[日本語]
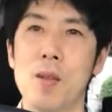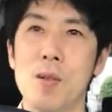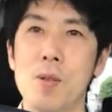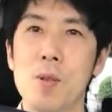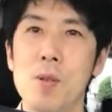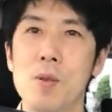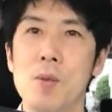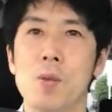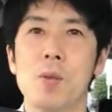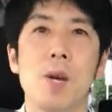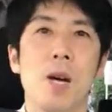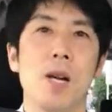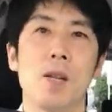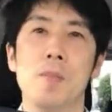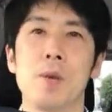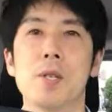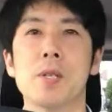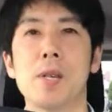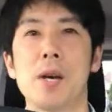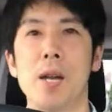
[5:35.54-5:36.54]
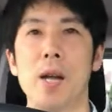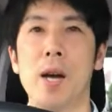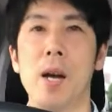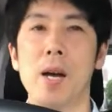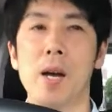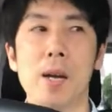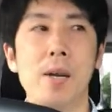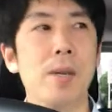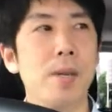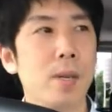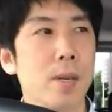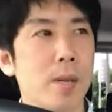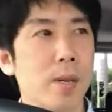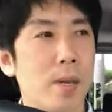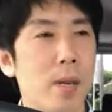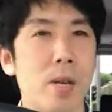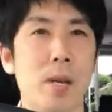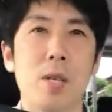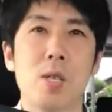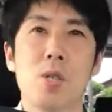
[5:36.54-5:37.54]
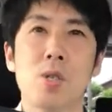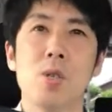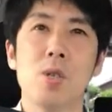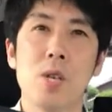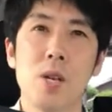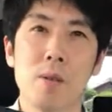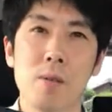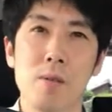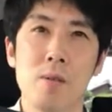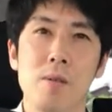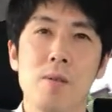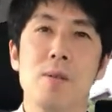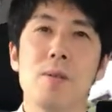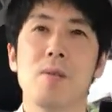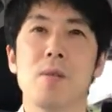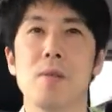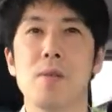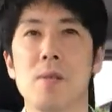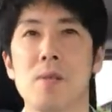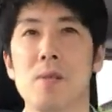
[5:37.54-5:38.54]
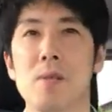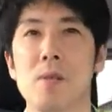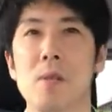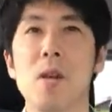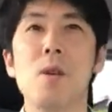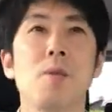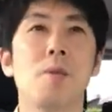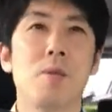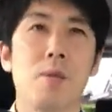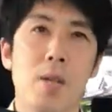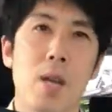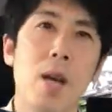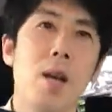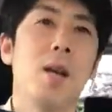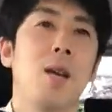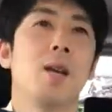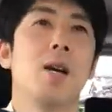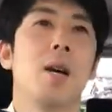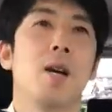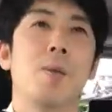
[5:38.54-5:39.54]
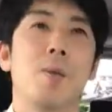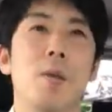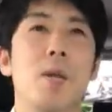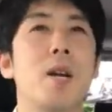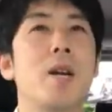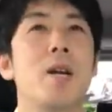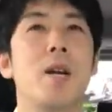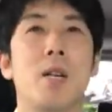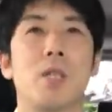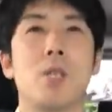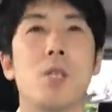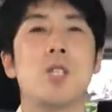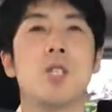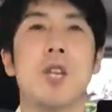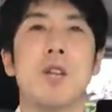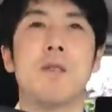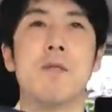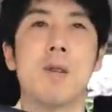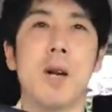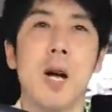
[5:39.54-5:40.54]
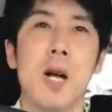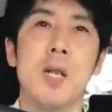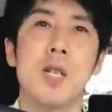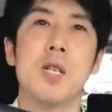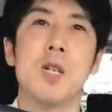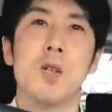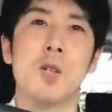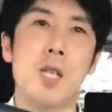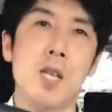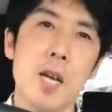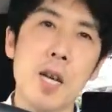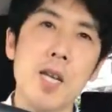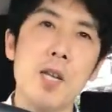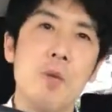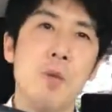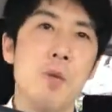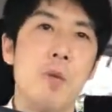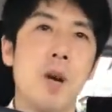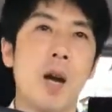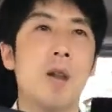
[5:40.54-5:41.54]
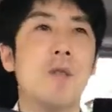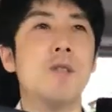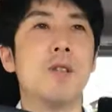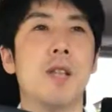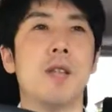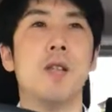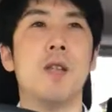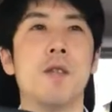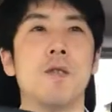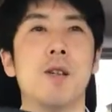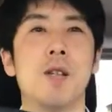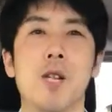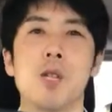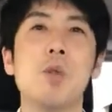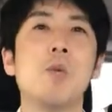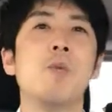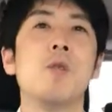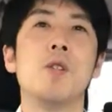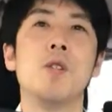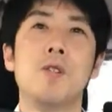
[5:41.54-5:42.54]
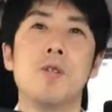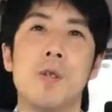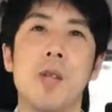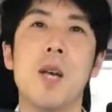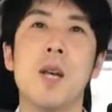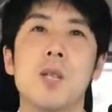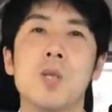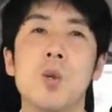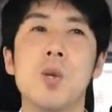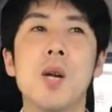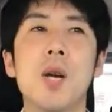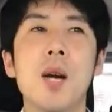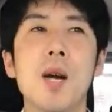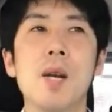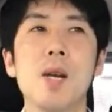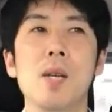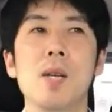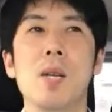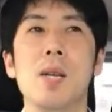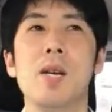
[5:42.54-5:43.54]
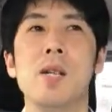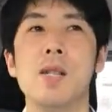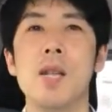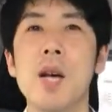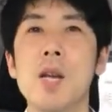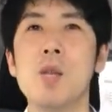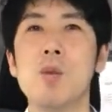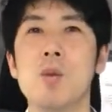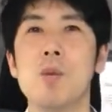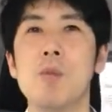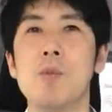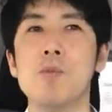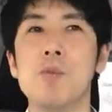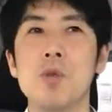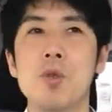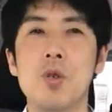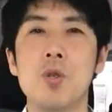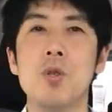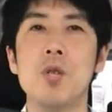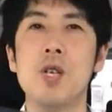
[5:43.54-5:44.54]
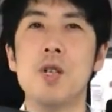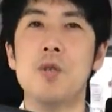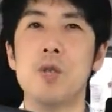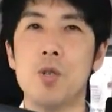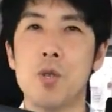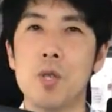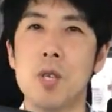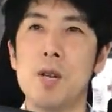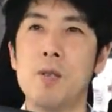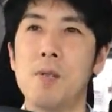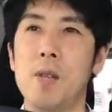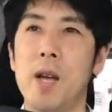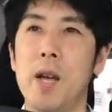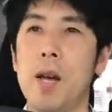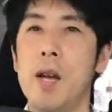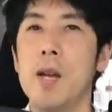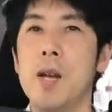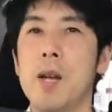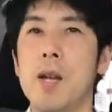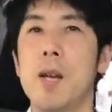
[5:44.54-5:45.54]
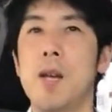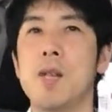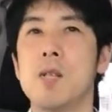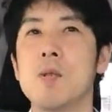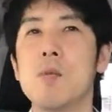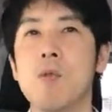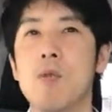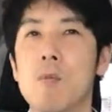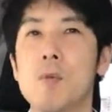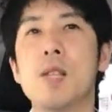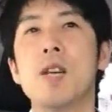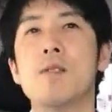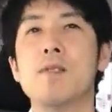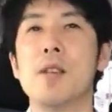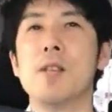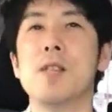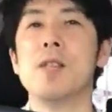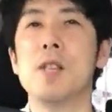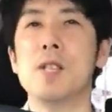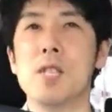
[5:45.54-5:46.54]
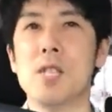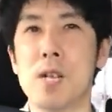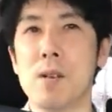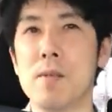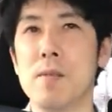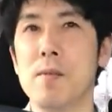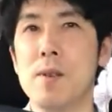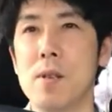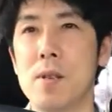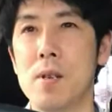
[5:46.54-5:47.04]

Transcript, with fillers: いうようなことがありますから、えー、執着っていうのをねあのいかに外していくかいかにこう軽くなっていくかだと思うんですよねそれが、えー、ないと本当執着執着で、えー、どんどん重たくなっていっちゃう